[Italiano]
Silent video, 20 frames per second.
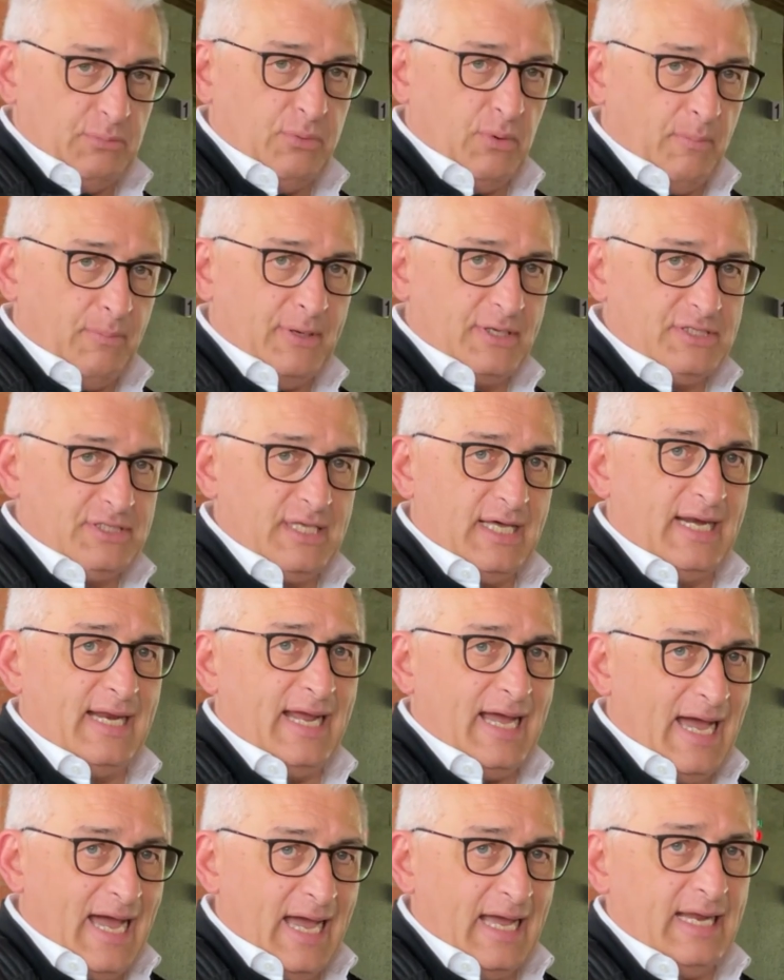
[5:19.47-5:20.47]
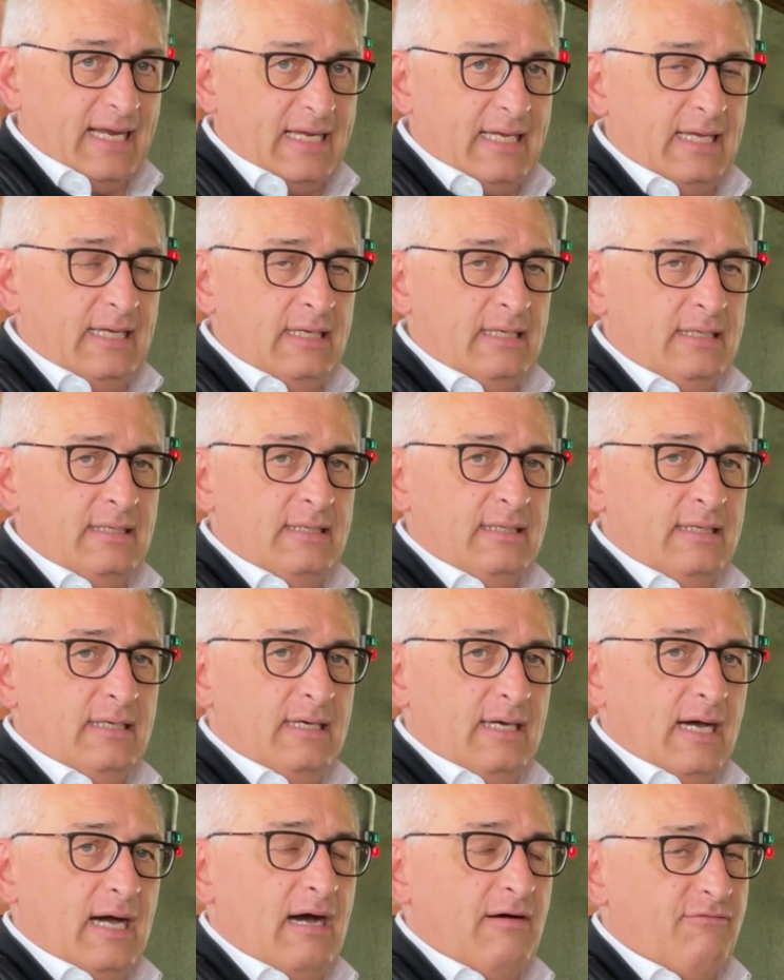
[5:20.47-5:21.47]
può prestare anche
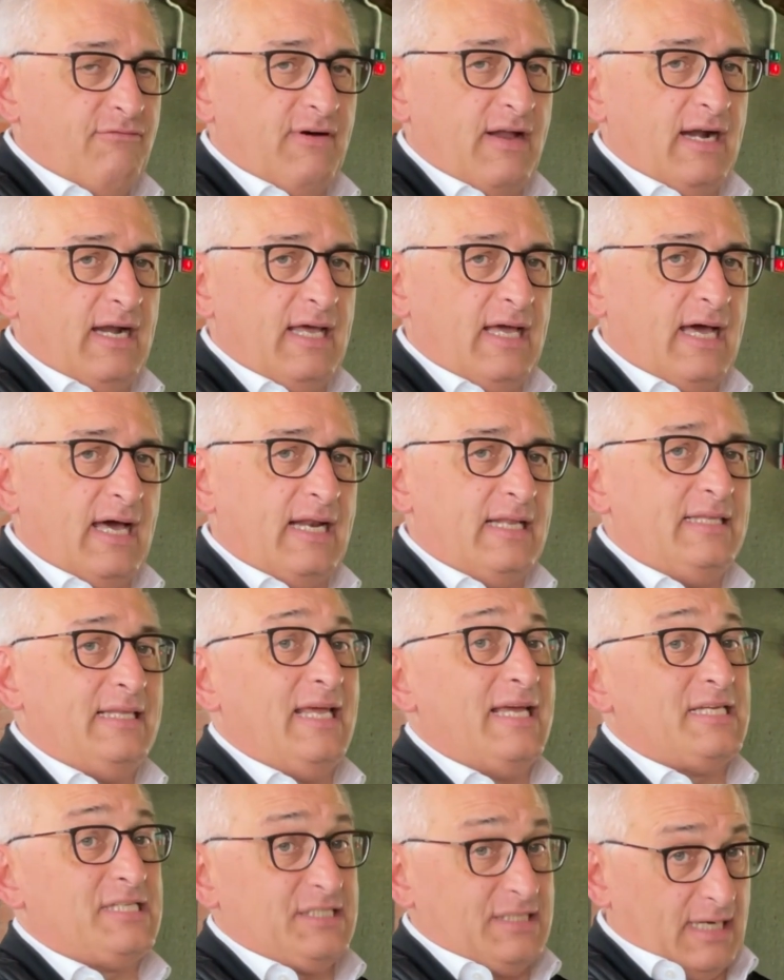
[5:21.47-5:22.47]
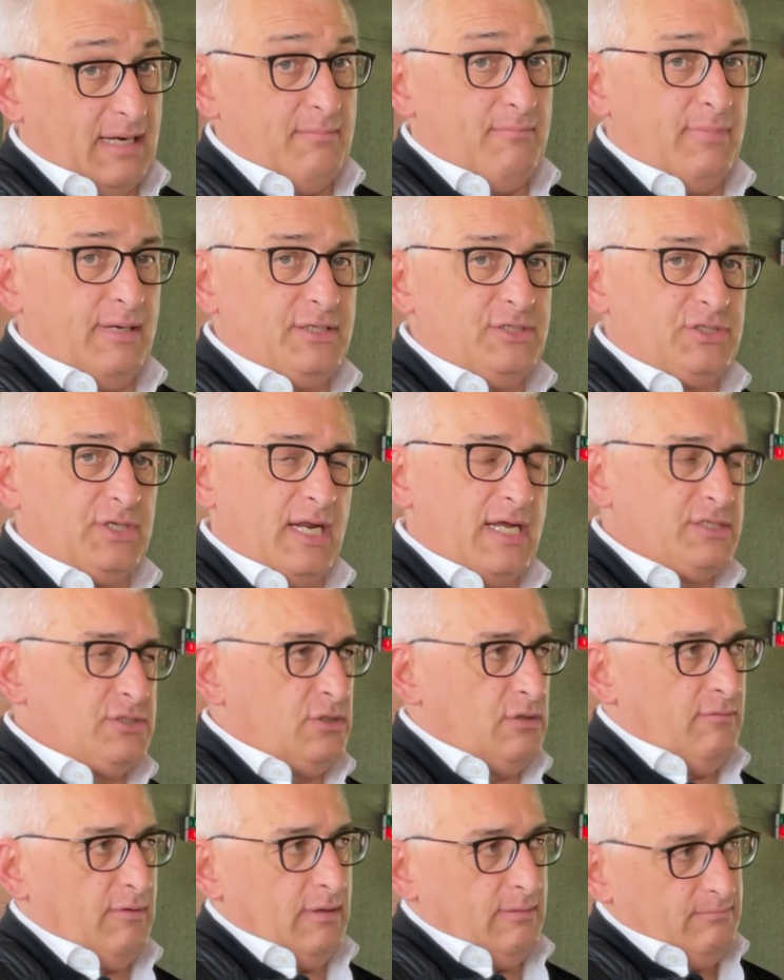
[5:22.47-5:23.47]
a fare le gare di extreme bench rest,
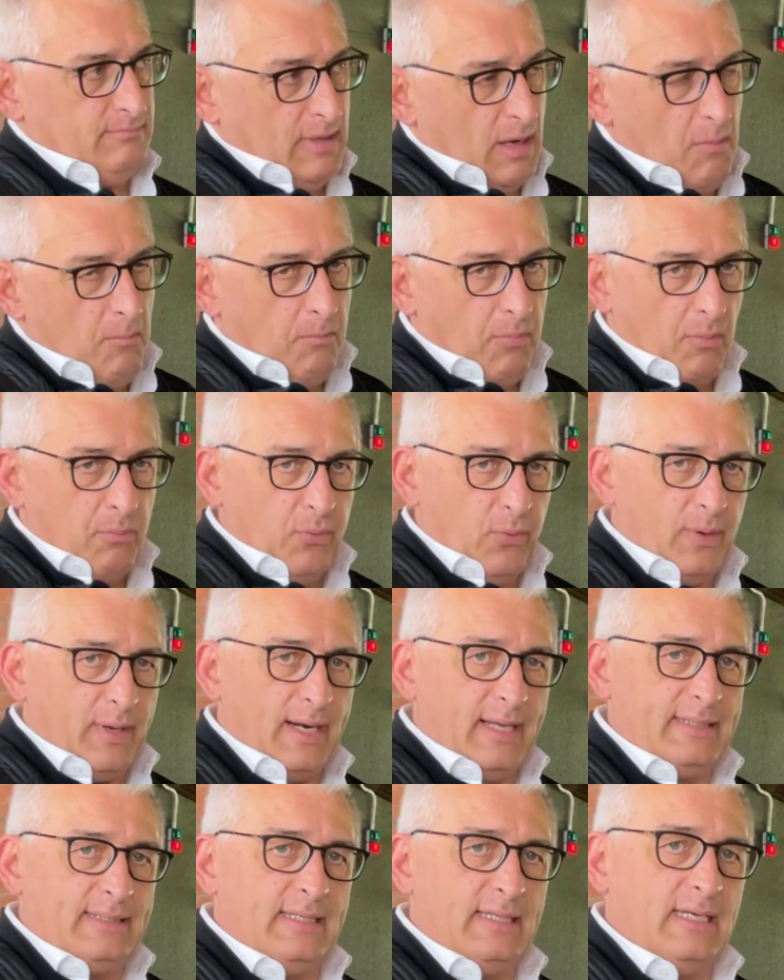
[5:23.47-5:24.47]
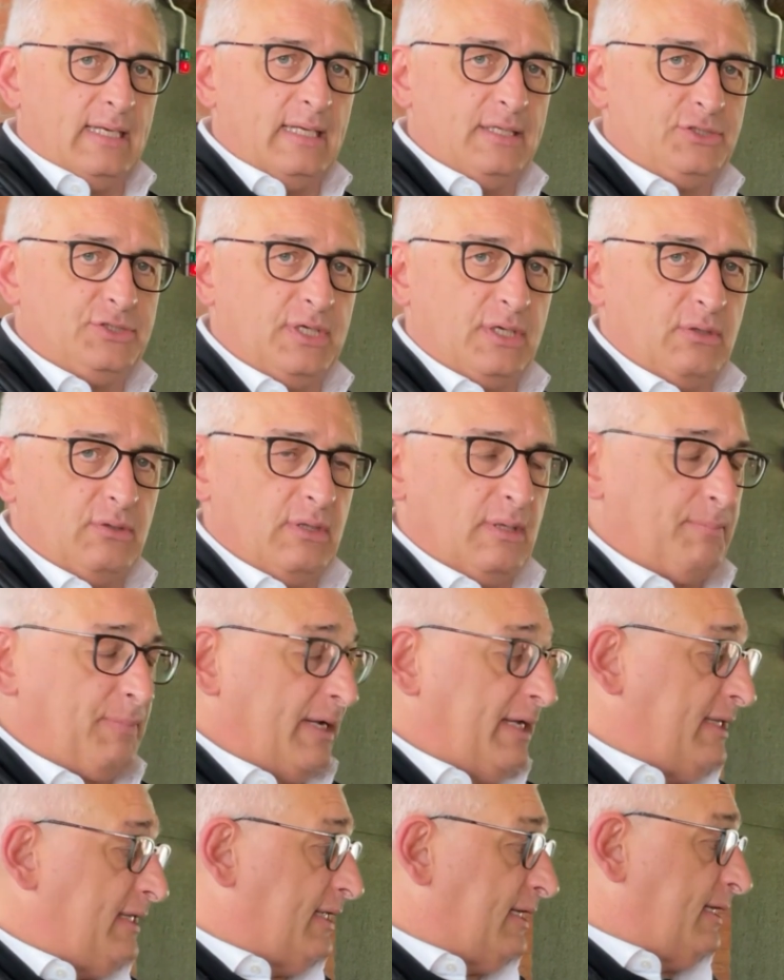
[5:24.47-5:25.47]
dove è un po' più grande il cerchio da
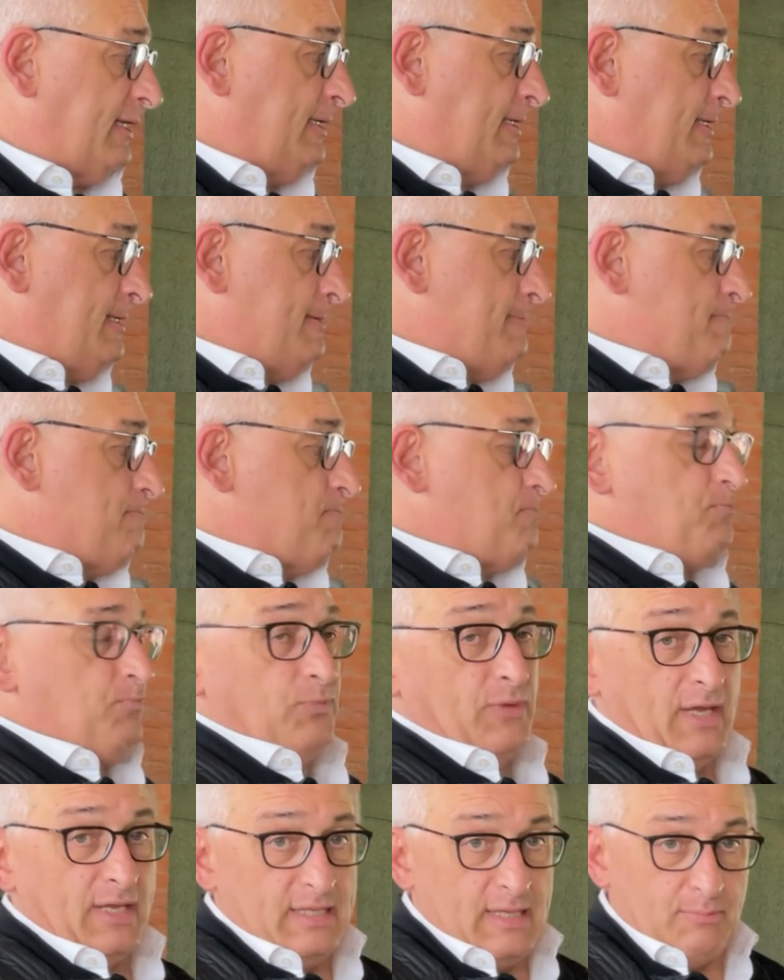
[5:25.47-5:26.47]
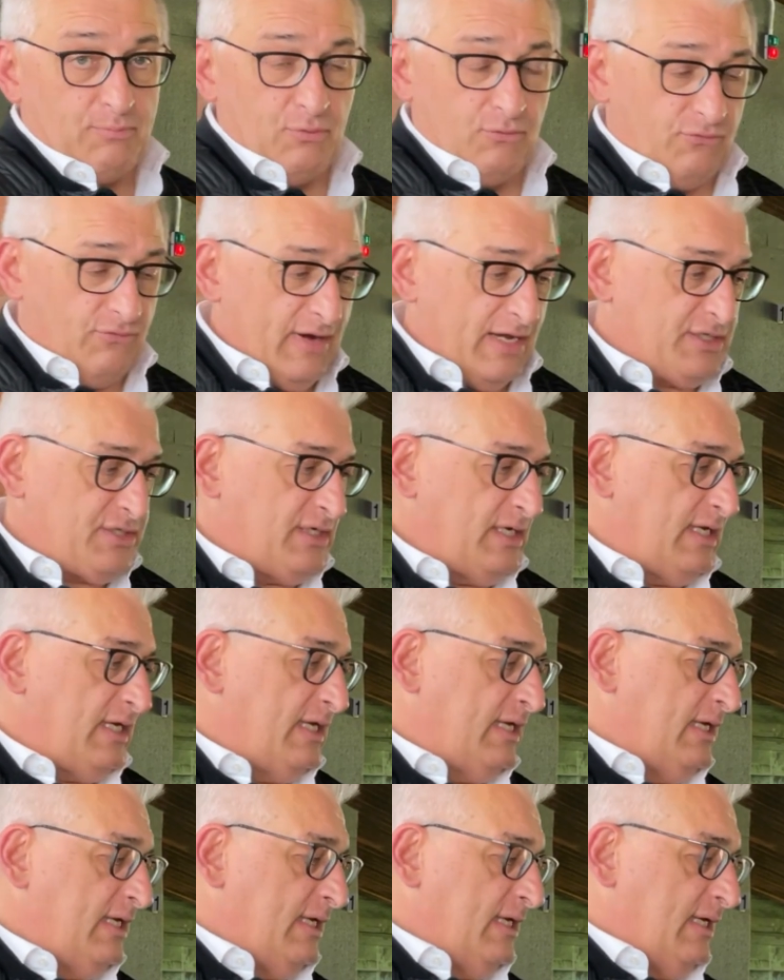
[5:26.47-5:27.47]
prendere ed è più facile
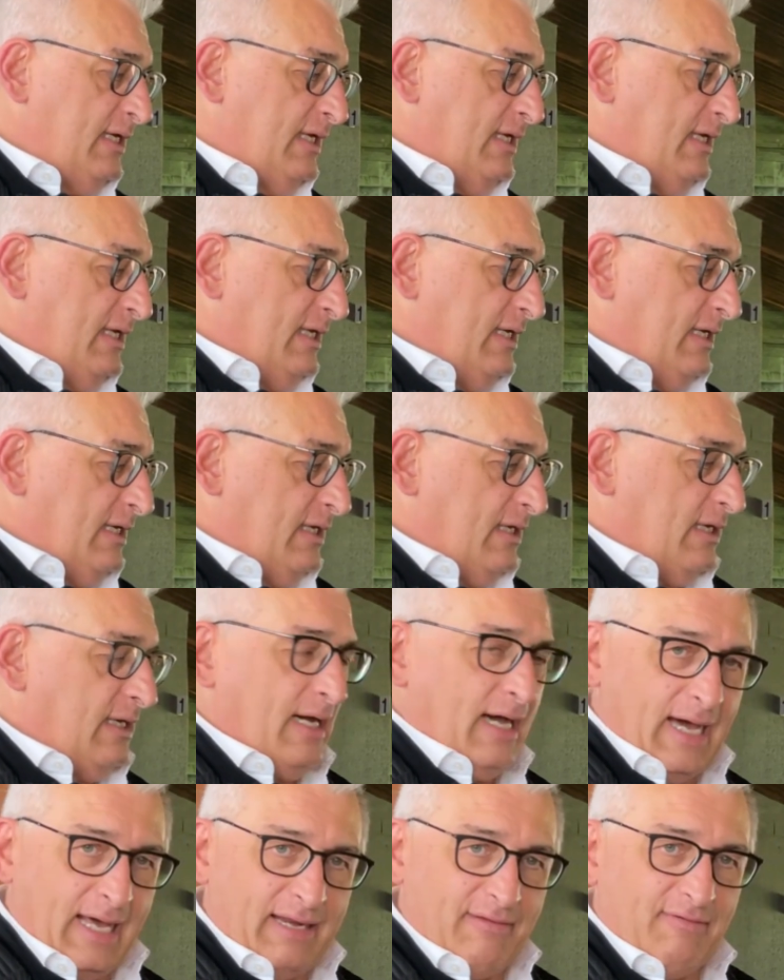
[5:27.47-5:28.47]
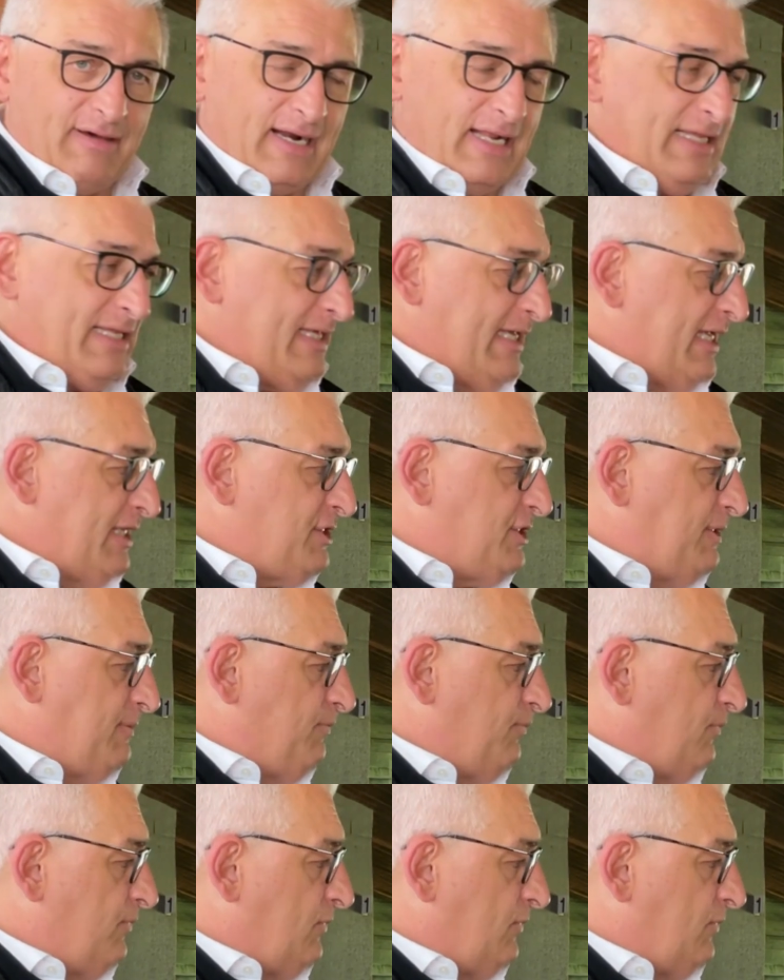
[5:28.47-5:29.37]
arrivare al 10.